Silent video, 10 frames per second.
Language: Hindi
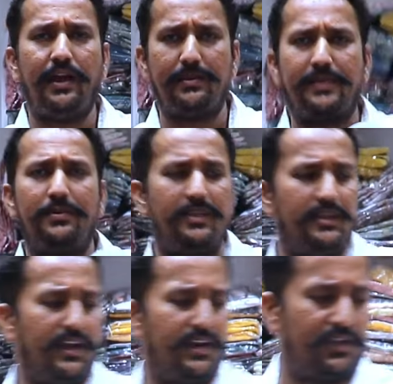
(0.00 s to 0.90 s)
जात से भी
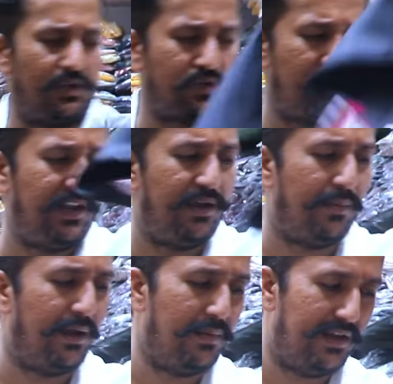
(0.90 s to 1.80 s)
धंधा करता है उसके लिए
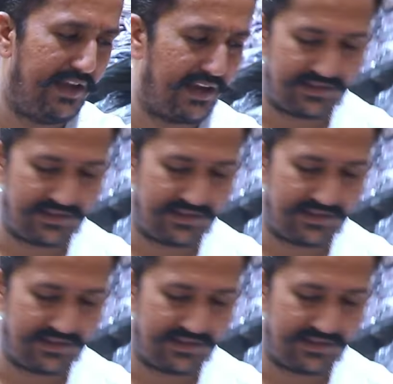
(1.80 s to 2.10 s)
माल मिल जाएगा